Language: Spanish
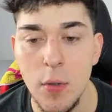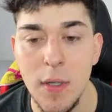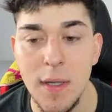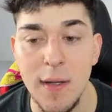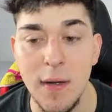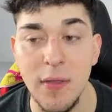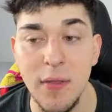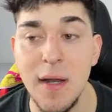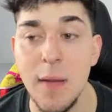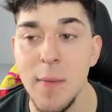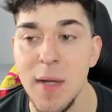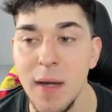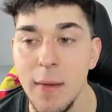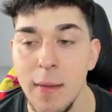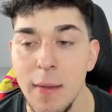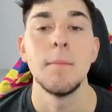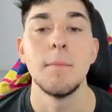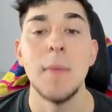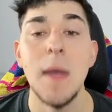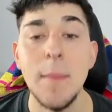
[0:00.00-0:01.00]
tercera
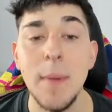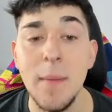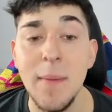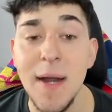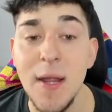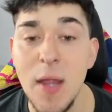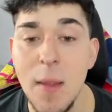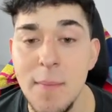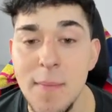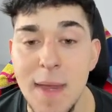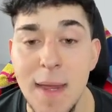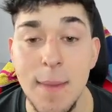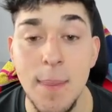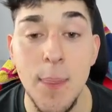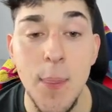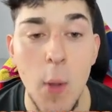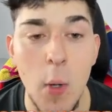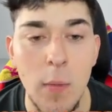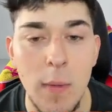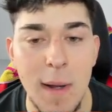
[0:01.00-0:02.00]
mierda. Me he preparado
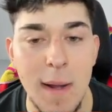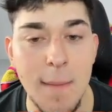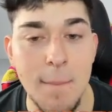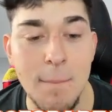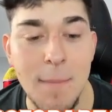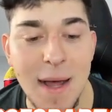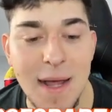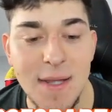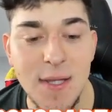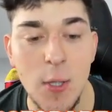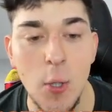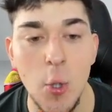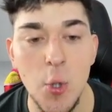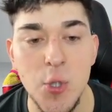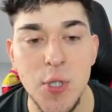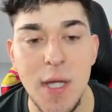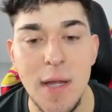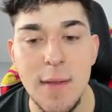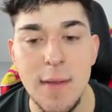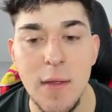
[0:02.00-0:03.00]
también doble más
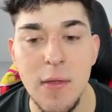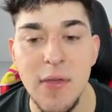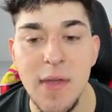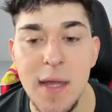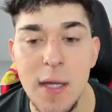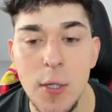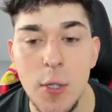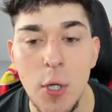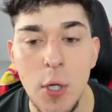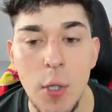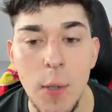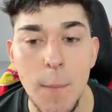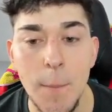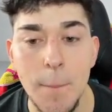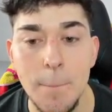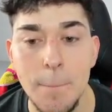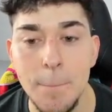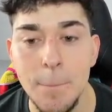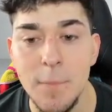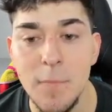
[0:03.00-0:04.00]
85.
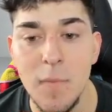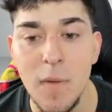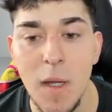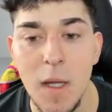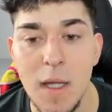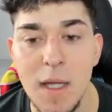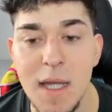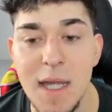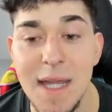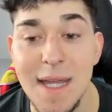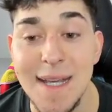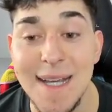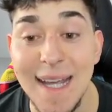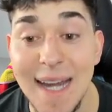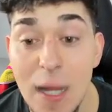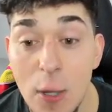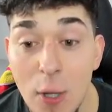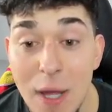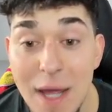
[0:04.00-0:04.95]
Y creo que